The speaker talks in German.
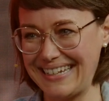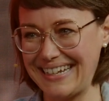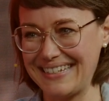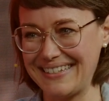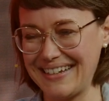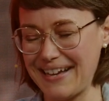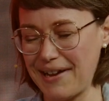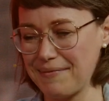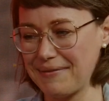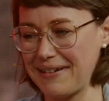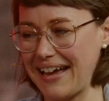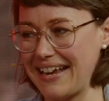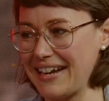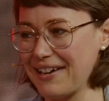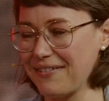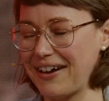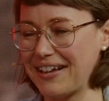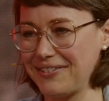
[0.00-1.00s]
Also ich habe
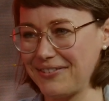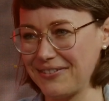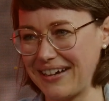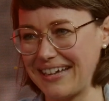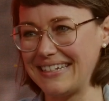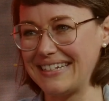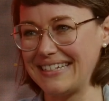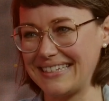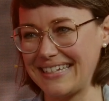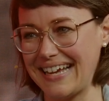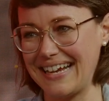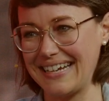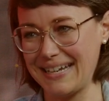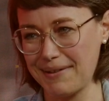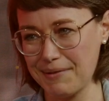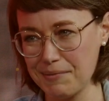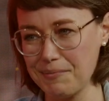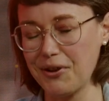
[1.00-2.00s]
keine Erwartung an die
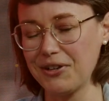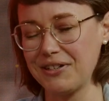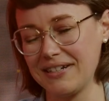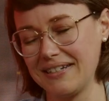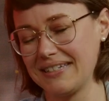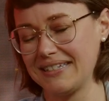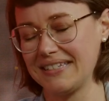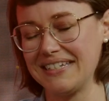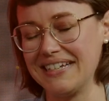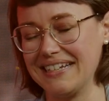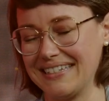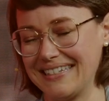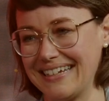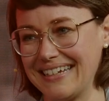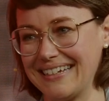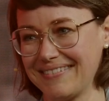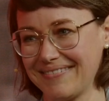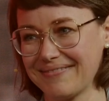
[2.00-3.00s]
Zeit, aber ich möchte das Ziel
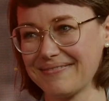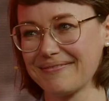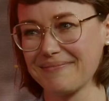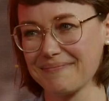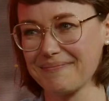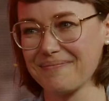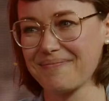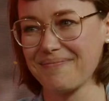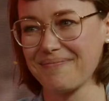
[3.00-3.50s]
sehen. Ja, toi,